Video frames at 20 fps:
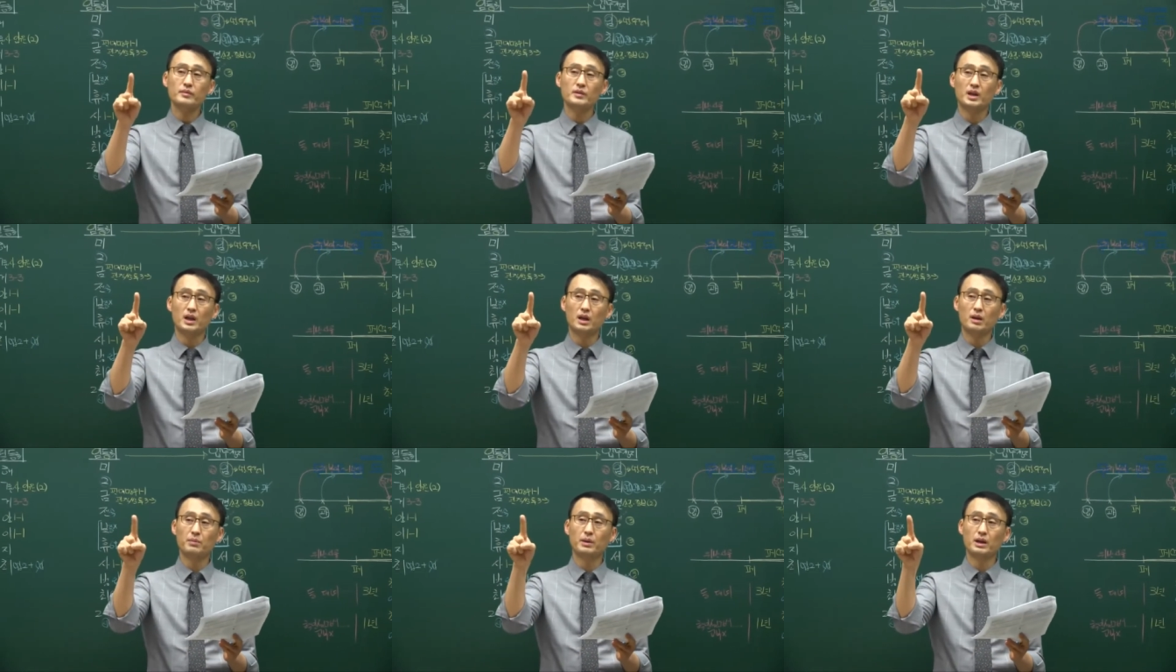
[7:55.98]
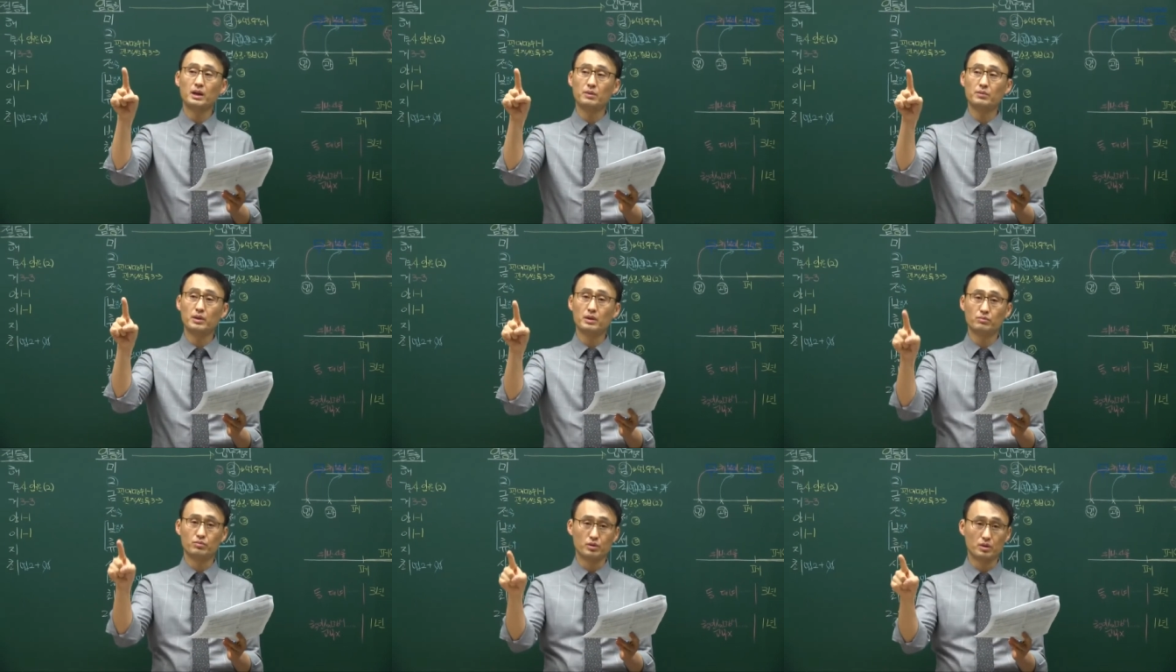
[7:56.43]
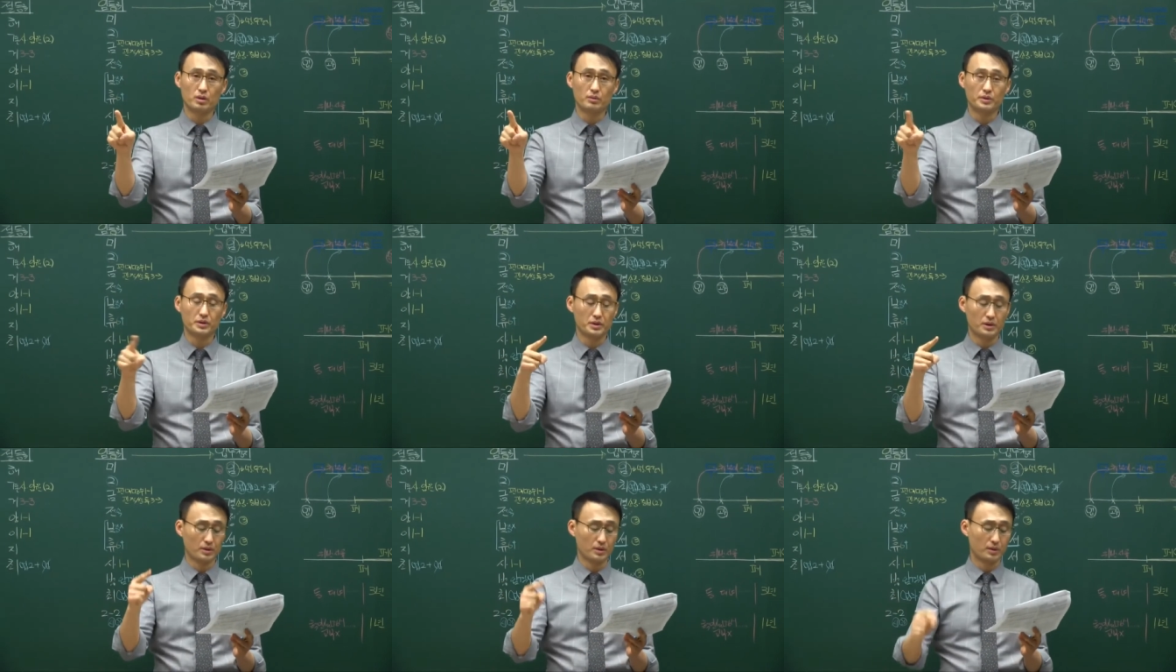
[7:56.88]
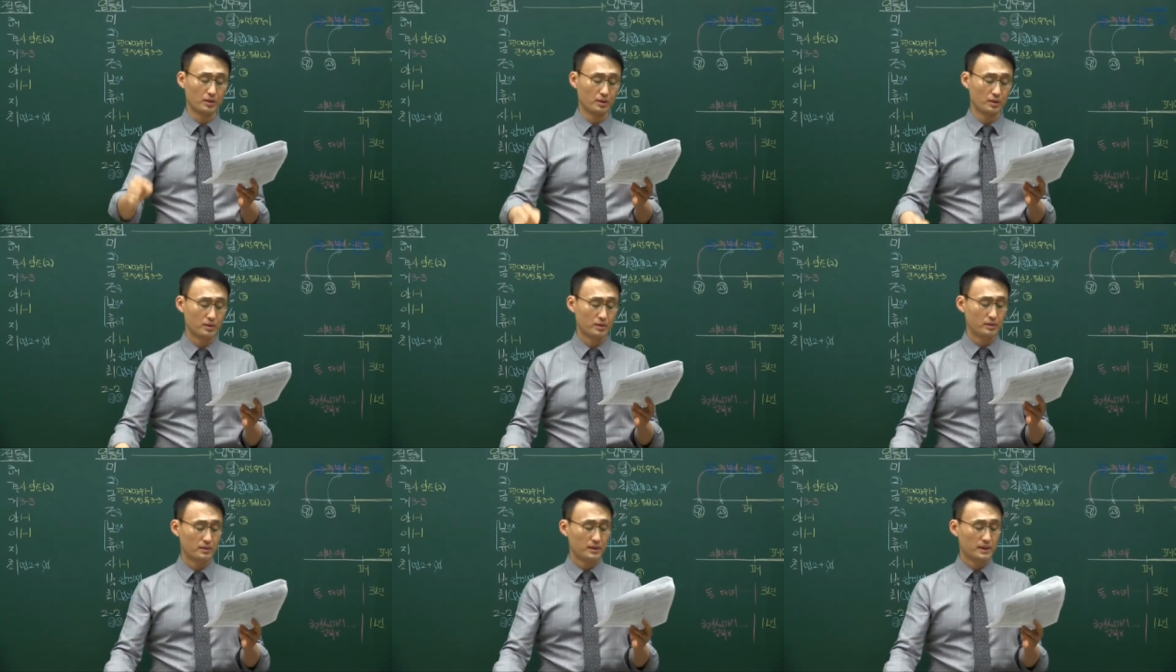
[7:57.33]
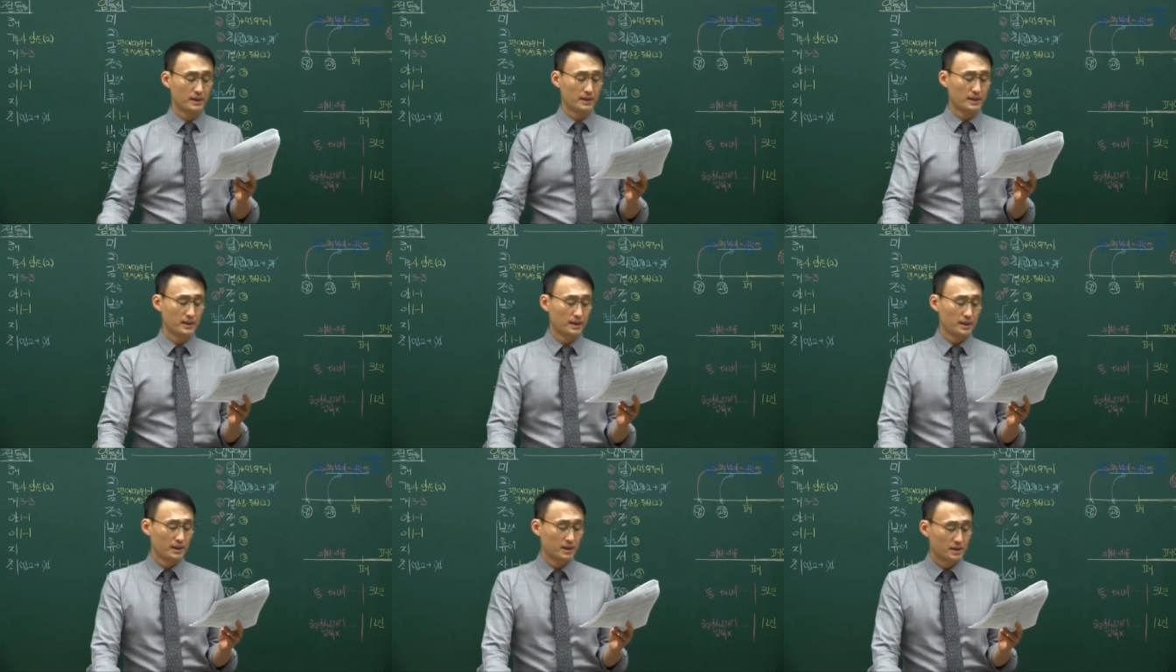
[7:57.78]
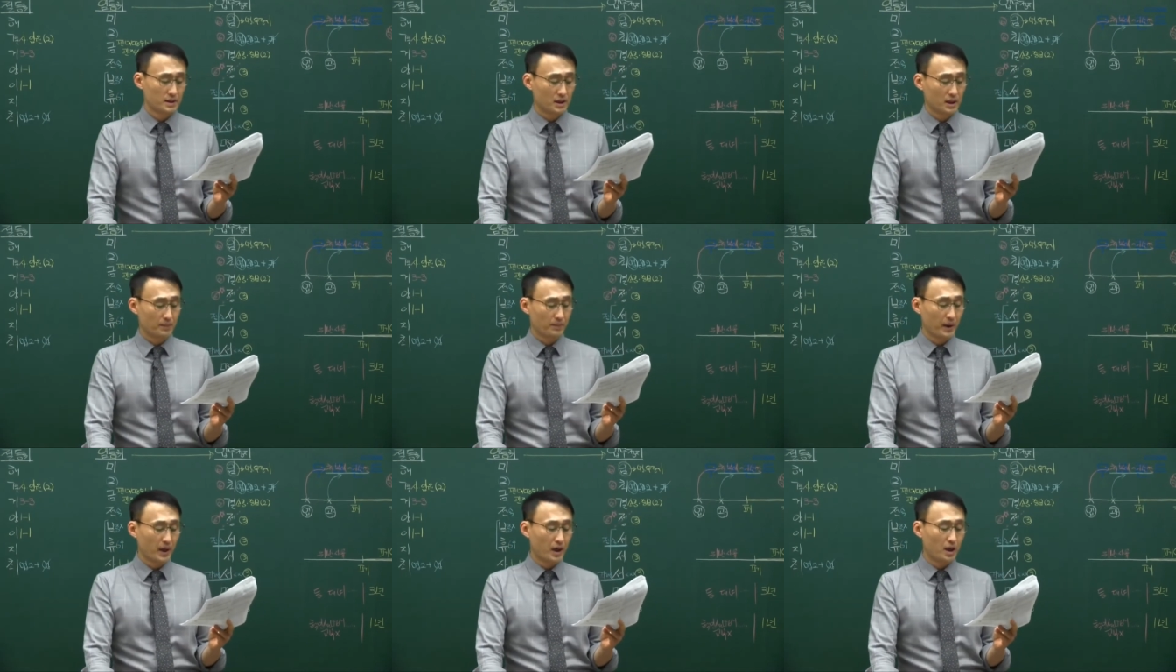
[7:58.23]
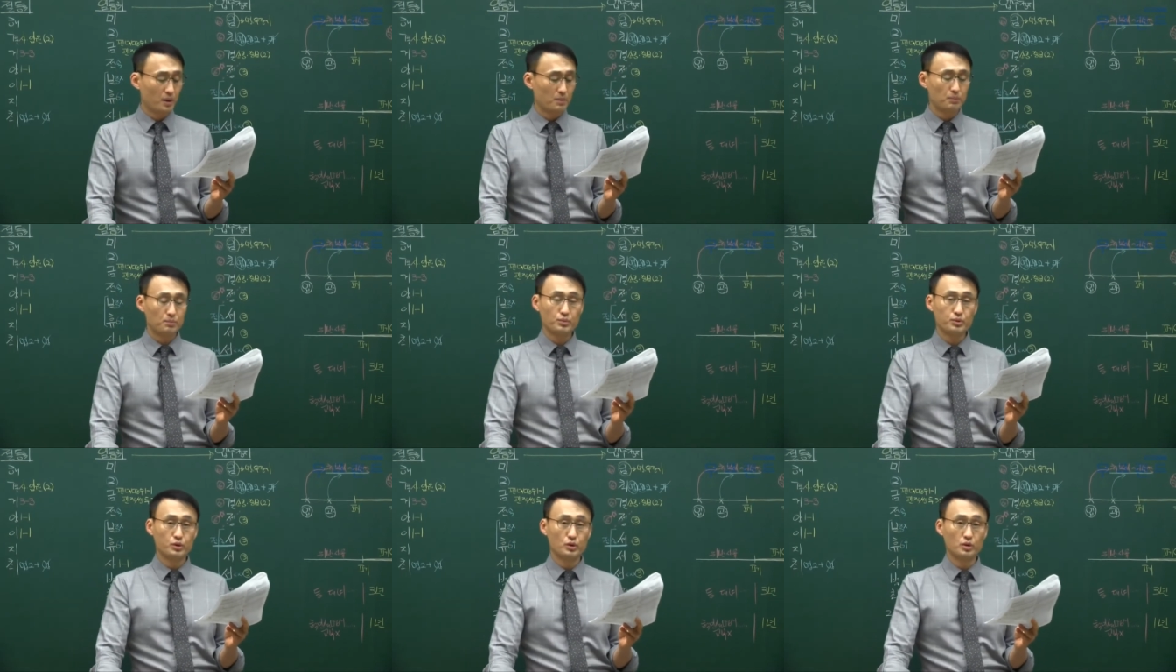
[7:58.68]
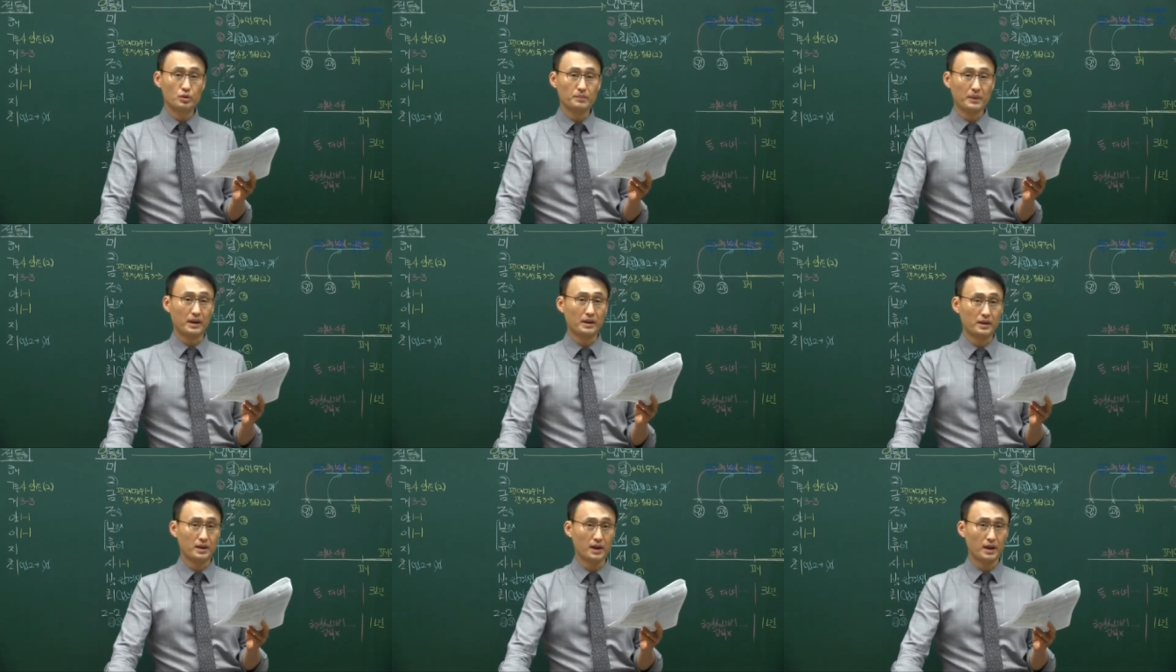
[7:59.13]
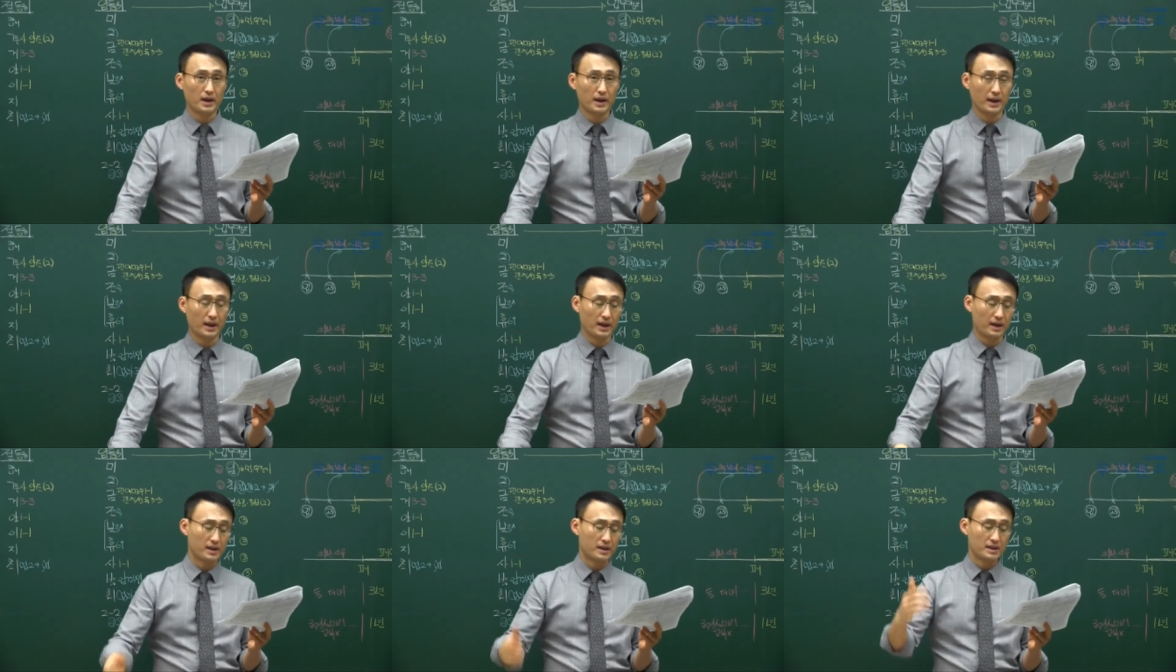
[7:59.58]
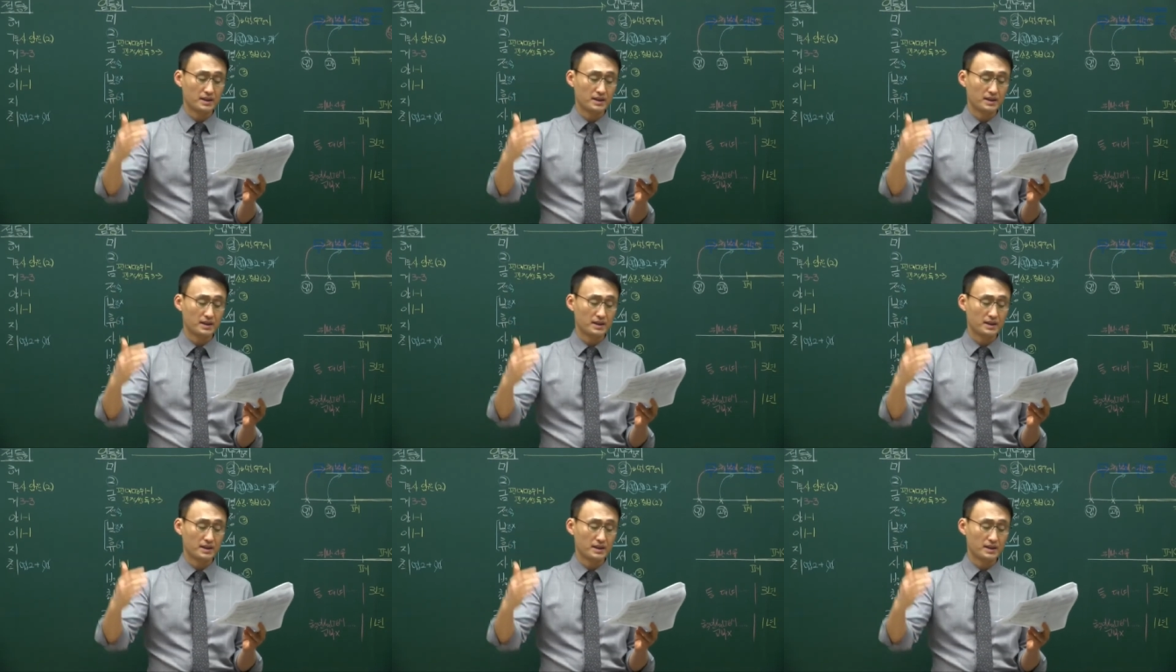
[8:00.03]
1번, 2번을 묶어보시고 자, 폐업 후 몇 년 안에